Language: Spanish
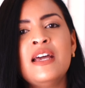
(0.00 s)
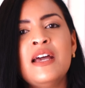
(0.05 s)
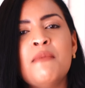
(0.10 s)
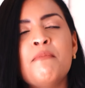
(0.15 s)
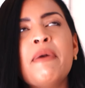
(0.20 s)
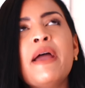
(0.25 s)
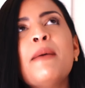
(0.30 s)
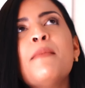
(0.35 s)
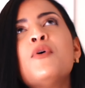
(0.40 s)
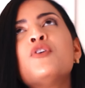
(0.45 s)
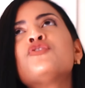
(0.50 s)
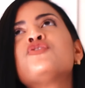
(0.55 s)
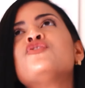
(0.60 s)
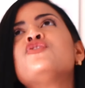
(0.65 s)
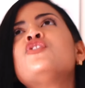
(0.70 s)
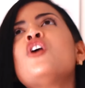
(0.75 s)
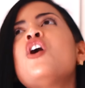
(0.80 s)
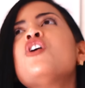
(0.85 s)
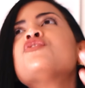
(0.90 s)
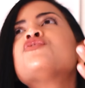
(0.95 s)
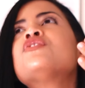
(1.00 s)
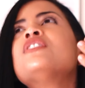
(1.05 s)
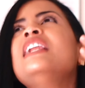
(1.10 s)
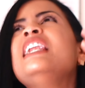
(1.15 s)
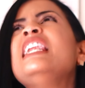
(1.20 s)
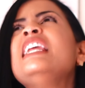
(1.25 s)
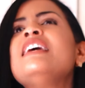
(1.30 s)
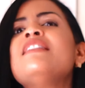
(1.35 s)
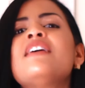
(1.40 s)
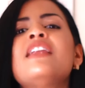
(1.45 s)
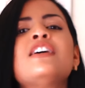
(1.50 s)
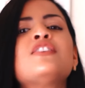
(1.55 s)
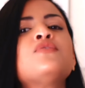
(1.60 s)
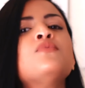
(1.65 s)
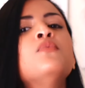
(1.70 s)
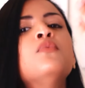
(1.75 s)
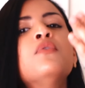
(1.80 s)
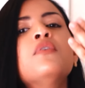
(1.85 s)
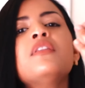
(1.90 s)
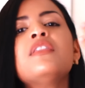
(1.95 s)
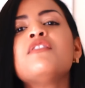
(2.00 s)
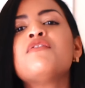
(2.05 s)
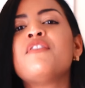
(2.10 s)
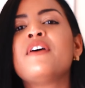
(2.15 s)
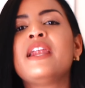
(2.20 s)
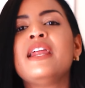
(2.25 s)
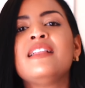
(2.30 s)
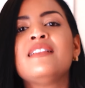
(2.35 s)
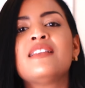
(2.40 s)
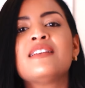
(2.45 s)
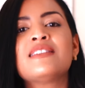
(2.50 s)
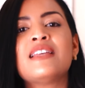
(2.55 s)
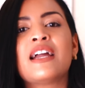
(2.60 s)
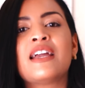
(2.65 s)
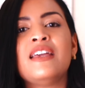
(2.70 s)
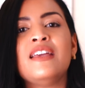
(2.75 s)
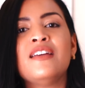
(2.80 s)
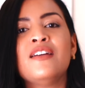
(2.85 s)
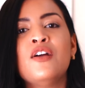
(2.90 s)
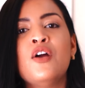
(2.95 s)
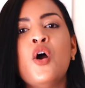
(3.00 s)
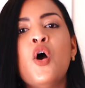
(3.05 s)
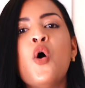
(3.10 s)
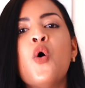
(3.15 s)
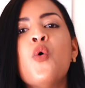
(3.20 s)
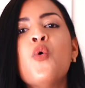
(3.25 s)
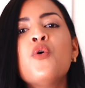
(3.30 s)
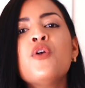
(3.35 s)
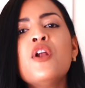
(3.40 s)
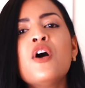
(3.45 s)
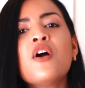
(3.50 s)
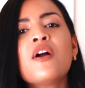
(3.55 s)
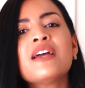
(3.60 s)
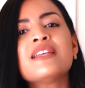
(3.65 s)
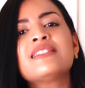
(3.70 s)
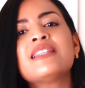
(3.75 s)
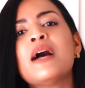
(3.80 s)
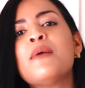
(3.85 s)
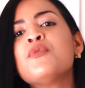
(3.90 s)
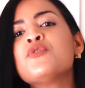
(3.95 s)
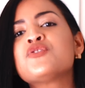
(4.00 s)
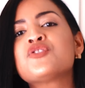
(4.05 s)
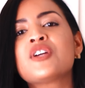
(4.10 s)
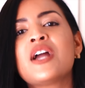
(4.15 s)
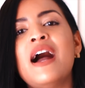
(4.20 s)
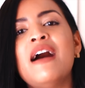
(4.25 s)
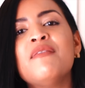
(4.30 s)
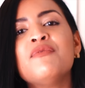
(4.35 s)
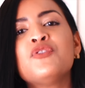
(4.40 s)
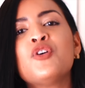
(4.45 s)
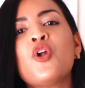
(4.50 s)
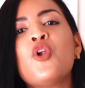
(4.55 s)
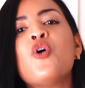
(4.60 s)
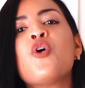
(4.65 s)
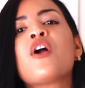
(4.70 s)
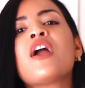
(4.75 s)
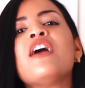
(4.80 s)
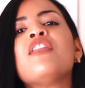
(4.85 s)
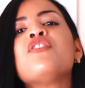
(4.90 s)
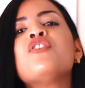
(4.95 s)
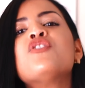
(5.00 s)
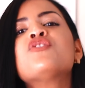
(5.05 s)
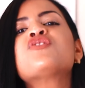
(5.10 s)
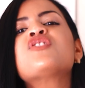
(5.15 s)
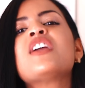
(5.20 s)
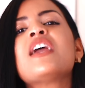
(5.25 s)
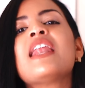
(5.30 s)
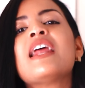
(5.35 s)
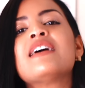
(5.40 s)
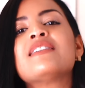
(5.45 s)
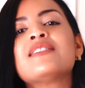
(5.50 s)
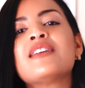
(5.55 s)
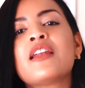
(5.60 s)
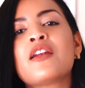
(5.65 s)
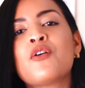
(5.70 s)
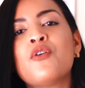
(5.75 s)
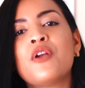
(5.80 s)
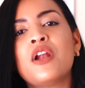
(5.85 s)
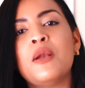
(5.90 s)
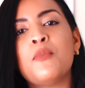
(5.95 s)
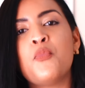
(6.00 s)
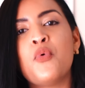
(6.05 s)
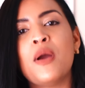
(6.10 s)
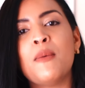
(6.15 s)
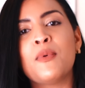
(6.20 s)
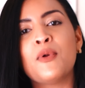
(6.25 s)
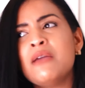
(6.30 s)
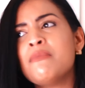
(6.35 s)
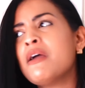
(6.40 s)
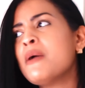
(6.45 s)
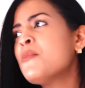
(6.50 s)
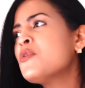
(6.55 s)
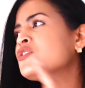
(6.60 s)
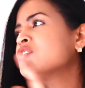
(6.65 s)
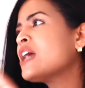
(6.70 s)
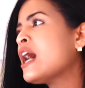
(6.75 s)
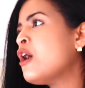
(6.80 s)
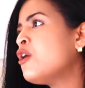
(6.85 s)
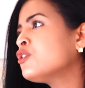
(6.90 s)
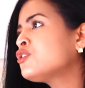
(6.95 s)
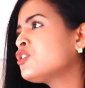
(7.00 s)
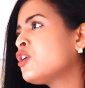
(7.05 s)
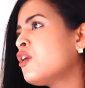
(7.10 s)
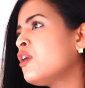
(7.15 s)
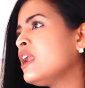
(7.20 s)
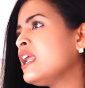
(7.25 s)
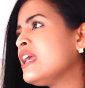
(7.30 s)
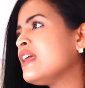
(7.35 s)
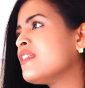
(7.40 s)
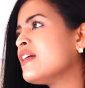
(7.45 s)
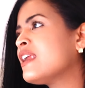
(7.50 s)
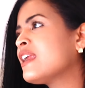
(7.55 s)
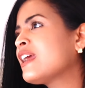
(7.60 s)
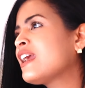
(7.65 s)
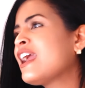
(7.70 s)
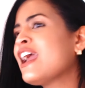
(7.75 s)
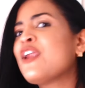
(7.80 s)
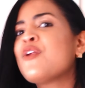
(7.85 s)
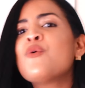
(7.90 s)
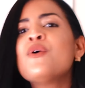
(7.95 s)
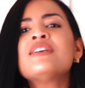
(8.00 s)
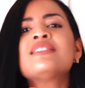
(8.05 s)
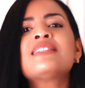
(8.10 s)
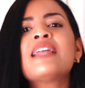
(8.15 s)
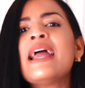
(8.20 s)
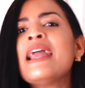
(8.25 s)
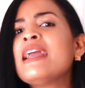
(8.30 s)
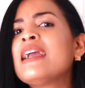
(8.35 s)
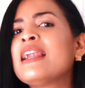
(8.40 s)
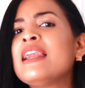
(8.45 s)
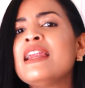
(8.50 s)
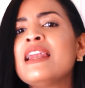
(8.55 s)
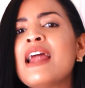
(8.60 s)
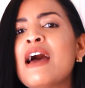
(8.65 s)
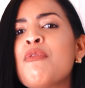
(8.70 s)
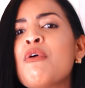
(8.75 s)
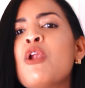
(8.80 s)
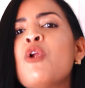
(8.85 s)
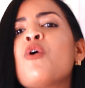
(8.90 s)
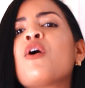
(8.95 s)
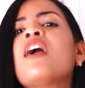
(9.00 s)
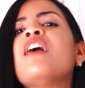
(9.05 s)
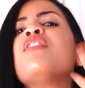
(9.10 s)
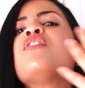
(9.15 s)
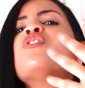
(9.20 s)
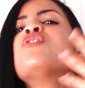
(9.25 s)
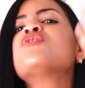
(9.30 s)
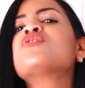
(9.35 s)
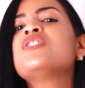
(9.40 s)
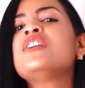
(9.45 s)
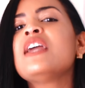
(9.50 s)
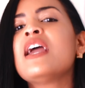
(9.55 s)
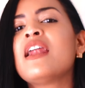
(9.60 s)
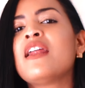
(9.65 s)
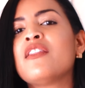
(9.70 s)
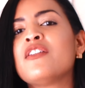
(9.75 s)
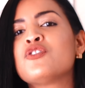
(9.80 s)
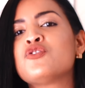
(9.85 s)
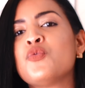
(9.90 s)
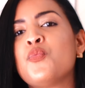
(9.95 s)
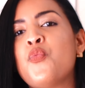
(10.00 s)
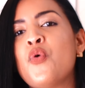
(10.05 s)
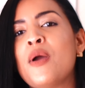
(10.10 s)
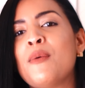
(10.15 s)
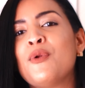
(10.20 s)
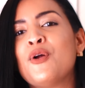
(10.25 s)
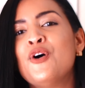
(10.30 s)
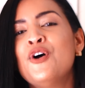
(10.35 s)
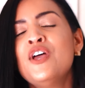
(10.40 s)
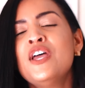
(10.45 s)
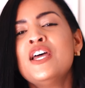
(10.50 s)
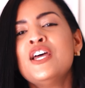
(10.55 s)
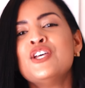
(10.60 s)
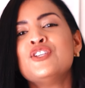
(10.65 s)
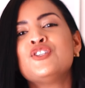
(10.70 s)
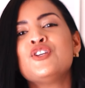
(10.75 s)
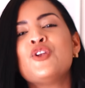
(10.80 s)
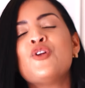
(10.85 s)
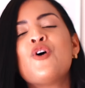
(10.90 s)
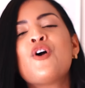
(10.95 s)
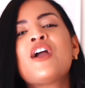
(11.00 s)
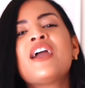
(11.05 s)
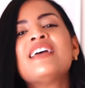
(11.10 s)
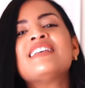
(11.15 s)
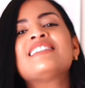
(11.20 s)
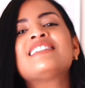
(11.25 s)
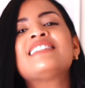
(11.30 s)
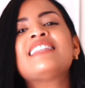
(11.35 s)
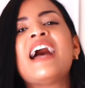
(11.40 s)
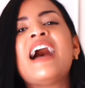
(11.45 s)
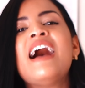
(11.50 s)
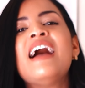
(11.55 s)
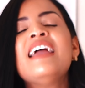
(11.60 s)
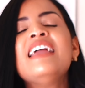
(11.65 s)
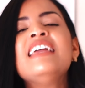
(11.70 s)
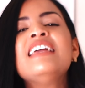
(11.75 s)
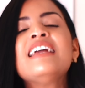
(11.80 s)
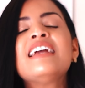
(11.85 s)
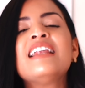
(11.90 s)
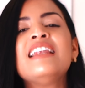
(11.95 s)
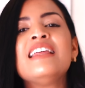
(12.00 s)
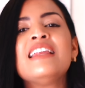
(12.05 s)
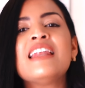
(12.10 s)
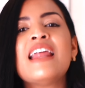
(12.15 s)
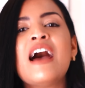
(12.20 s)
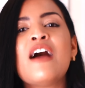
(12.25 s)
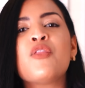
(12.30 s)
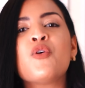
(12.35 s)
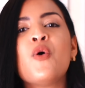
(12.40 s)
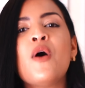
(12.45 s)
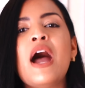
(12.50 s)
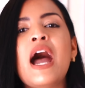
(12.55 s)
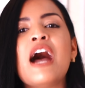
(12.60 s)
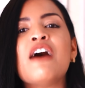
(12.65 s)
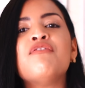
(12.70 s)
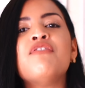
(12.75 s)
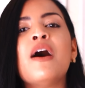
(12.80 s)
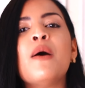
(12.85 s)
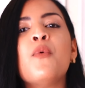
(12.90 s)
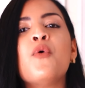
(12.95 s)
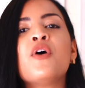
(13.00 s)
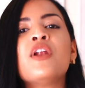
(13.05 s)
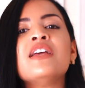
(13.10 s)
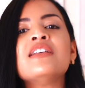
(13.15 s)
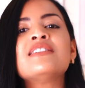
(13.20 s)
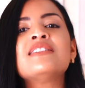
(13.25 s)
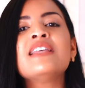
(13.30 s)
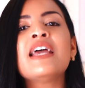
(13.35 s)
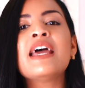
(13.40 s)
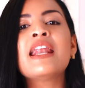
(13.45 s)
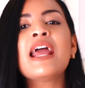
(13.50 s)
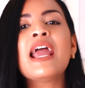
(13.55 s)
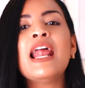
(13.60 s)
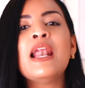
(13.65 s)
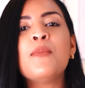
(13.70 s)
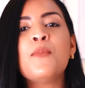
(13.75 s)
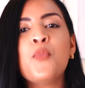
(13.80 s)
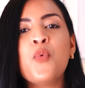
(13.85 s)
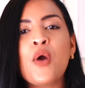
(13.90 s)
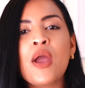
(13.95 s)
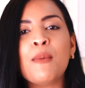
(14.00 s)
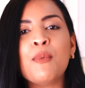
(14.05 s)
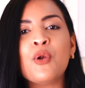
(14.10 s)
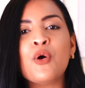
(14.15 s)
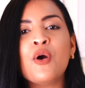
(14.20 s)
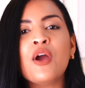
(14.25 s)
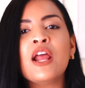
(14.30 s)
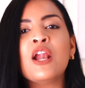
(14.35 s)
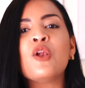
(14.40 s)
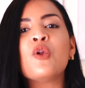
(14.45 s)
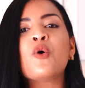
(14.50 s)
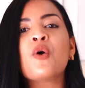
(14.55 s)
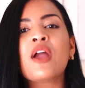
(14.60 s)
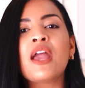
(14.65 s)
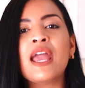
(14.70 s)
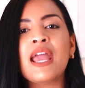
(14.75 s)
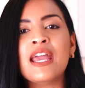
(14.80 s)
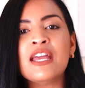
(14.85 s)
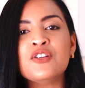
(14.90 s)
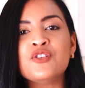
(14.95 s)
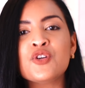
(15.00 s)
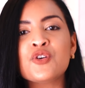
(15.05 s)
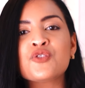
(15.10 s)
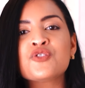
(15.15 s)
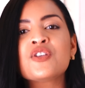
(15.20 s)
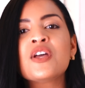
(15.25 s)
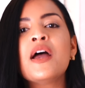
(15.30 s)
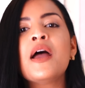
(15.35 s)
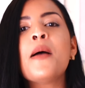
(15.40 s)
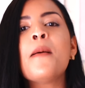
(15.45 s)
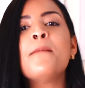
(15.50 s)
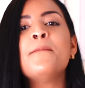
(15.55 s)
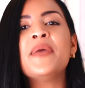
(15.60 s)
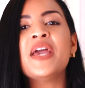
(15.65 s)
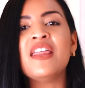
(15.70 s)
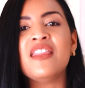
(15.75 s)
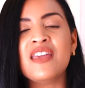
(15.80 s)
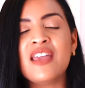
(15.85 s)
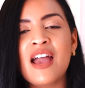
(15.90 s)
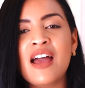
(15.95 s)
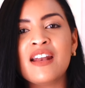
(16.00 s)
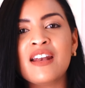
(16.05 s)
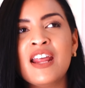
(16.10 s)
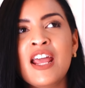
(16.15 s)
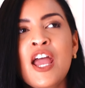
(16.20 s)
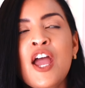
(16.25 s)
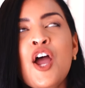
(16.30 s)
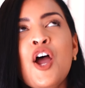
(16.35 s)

Vemos dos líderes muy diferentes aquí uno que está buscando lo que Dios quiere hacer con el pueblo. Y vemos a otro líder que no está inclinado a lo que Dios quiere de su pueblo, sino que está inclinado a favorecer el pueblo en lo que ellos pedían.